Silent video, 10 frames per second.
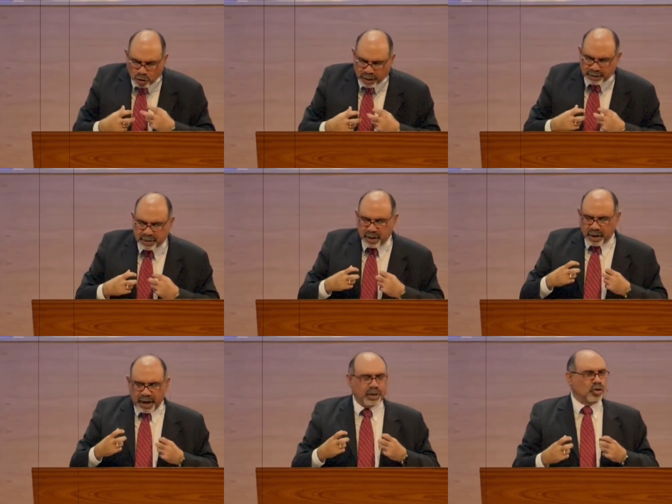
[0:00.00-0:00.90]
en
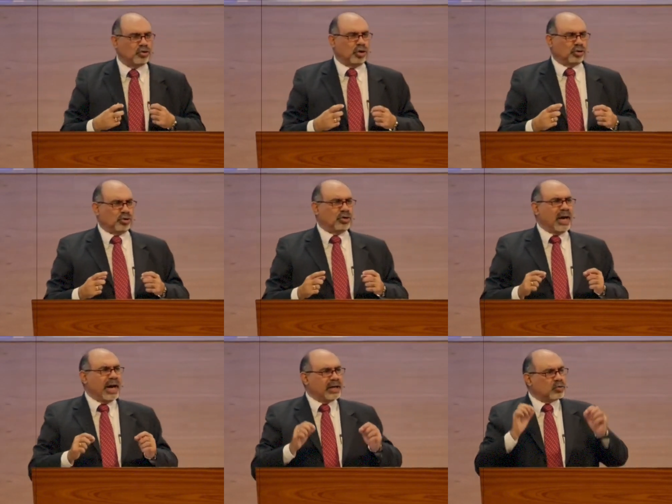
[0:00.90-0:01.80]
nosotros?
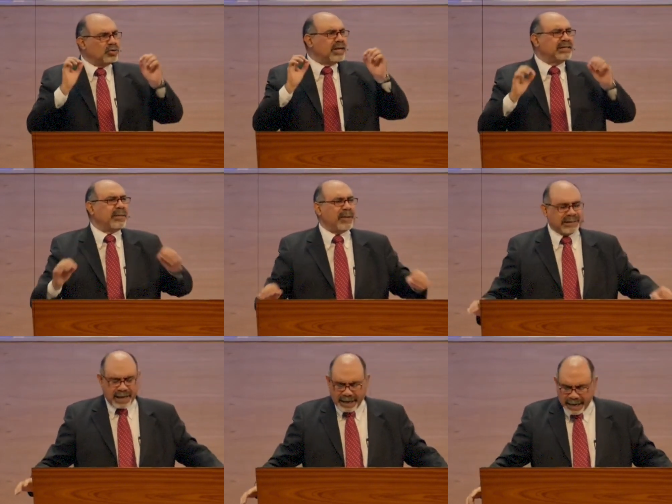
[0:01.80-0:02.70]
Escuchen este pasaje en
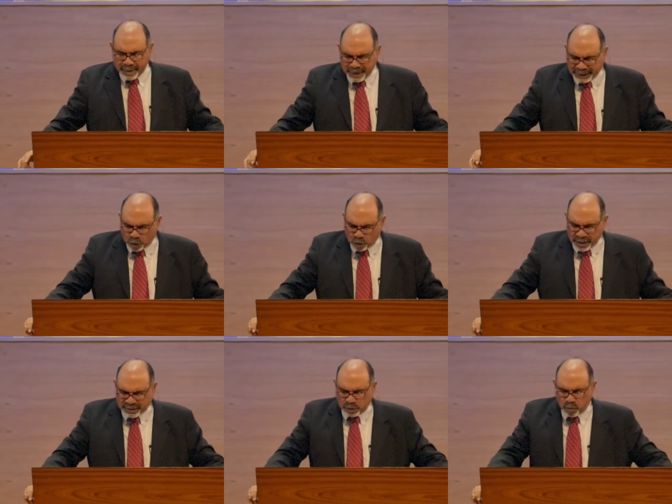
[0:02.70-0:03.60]
Levítico
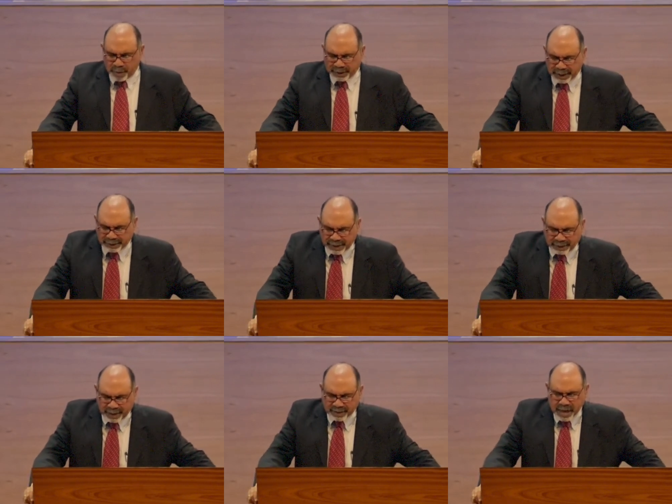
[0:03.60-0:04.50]
19:33.
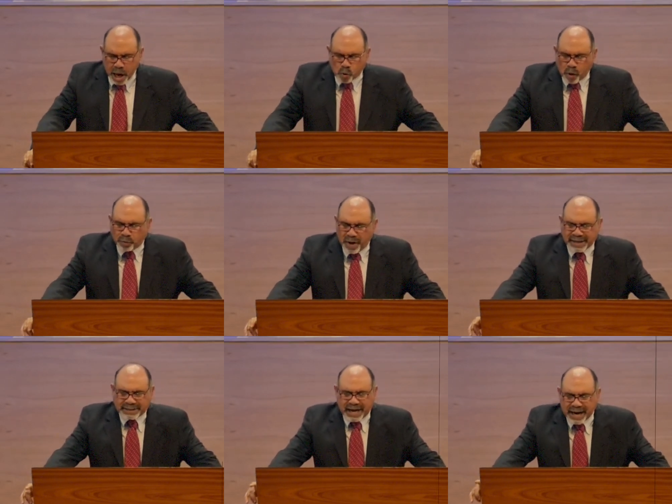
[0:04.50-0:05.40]
Cuando el
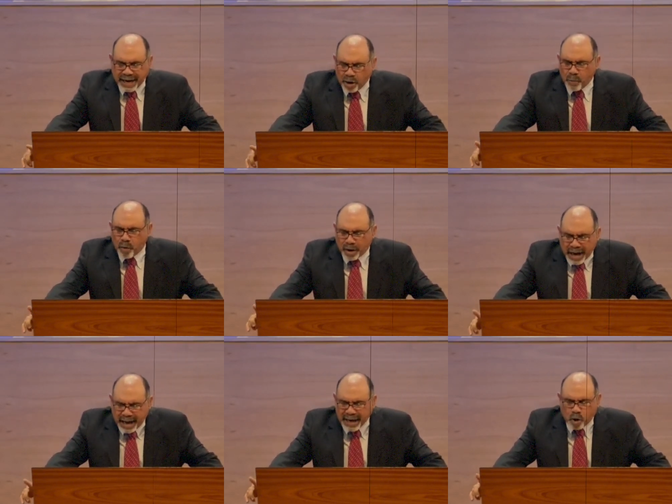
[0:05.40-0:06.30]
extranjero morare
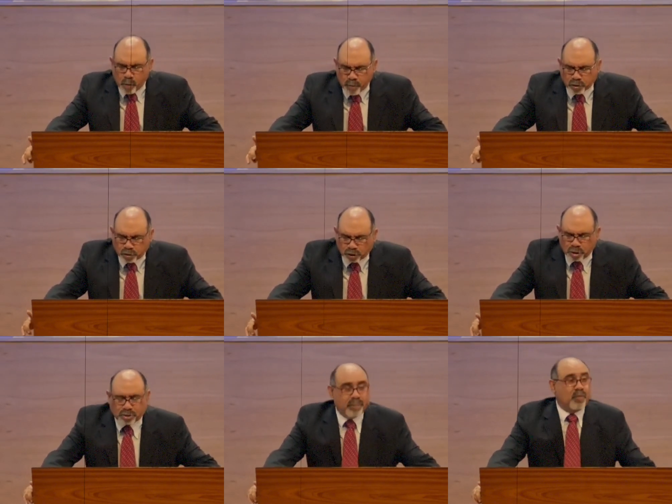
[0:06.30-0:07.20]
con vosotros en
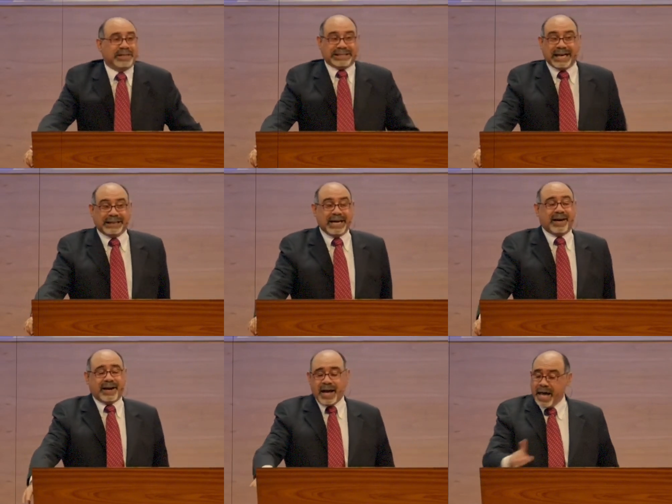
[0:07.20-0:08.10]
vuestra tierra,
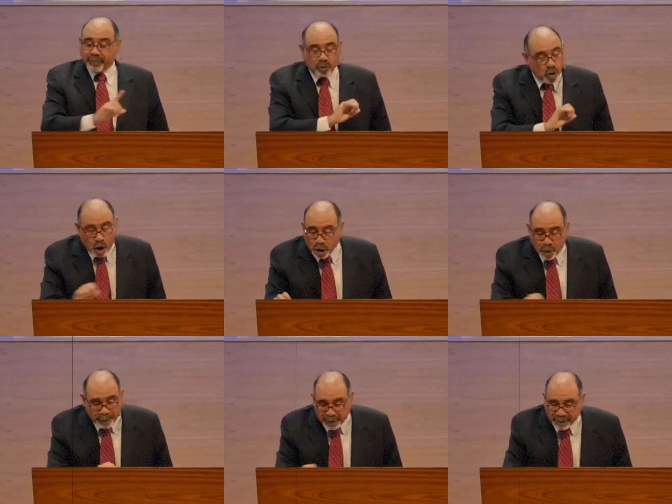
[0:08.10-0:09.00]
no le
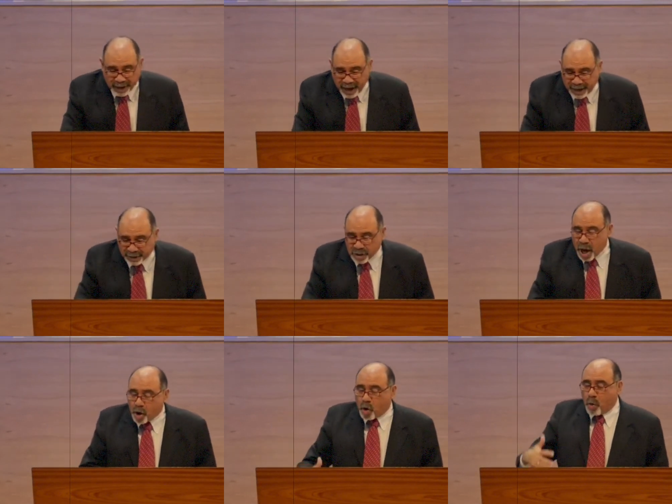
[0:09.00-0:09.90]
oprimiréis.
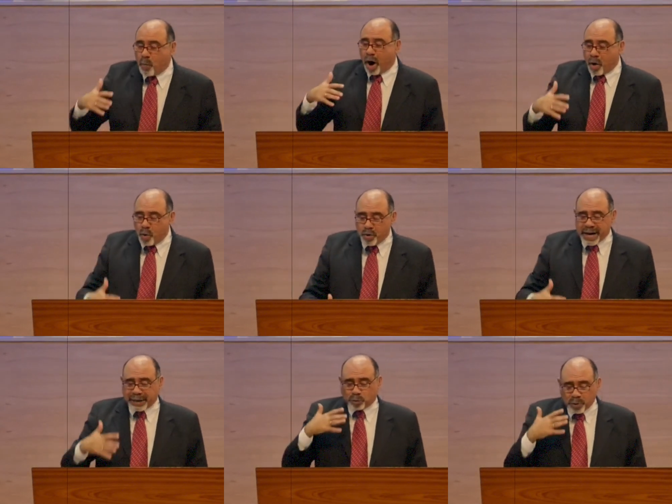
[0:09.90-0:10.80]
Como a un
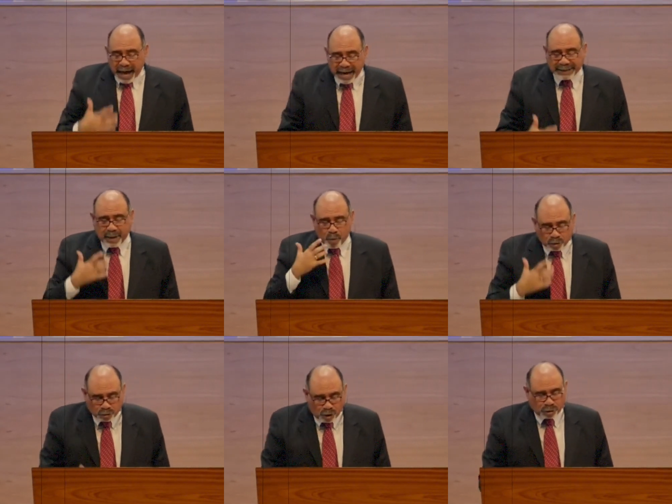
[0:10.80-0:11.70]
natural de
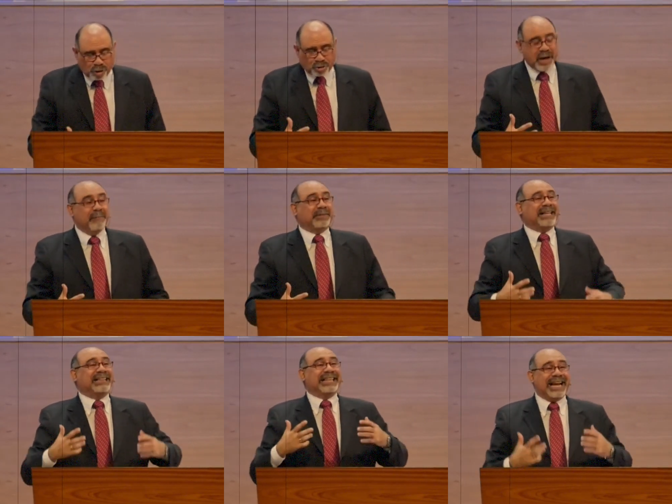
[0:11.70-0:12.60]
vosotros,
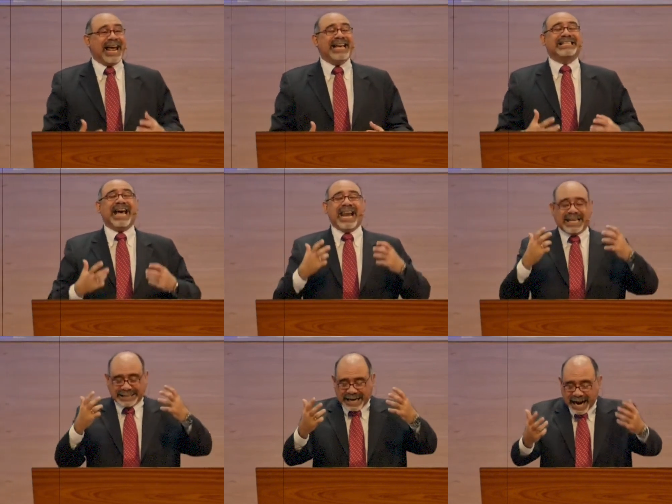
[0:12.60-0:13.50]
tendréis al
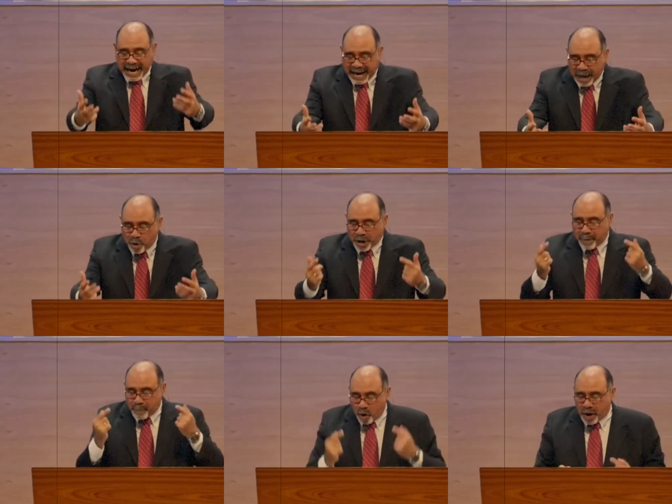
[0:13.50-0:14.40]
extranjero que mora
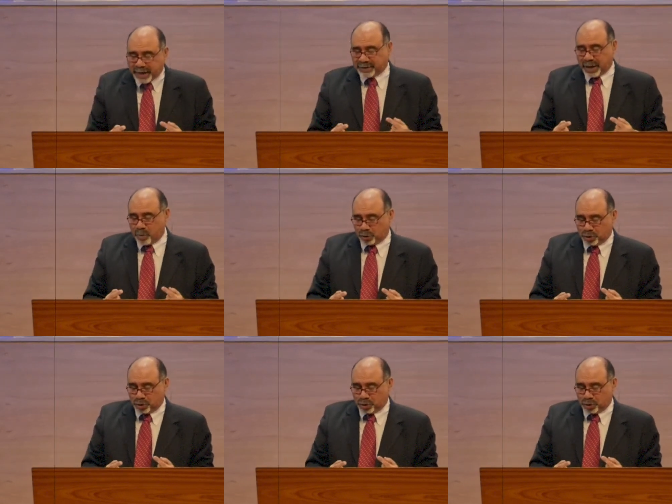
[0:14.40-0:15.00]
entre vosotros